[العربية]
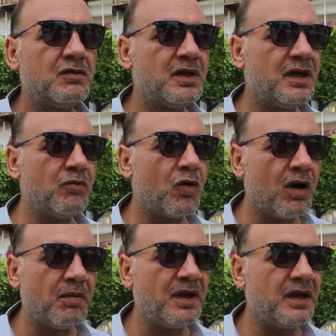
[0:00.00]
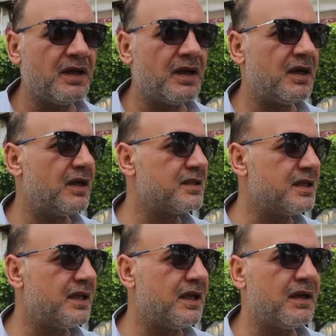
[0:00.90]
ومقابلة
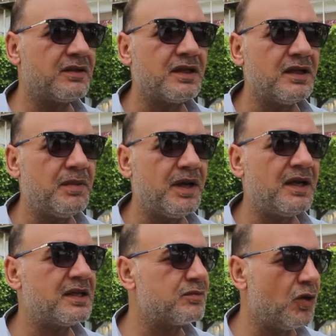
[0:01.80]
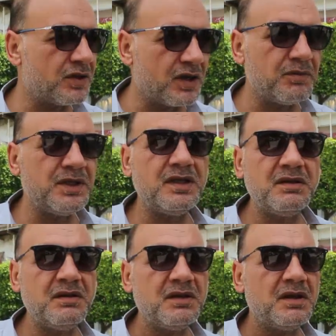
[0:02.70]
زينة طيبة ناس محترمين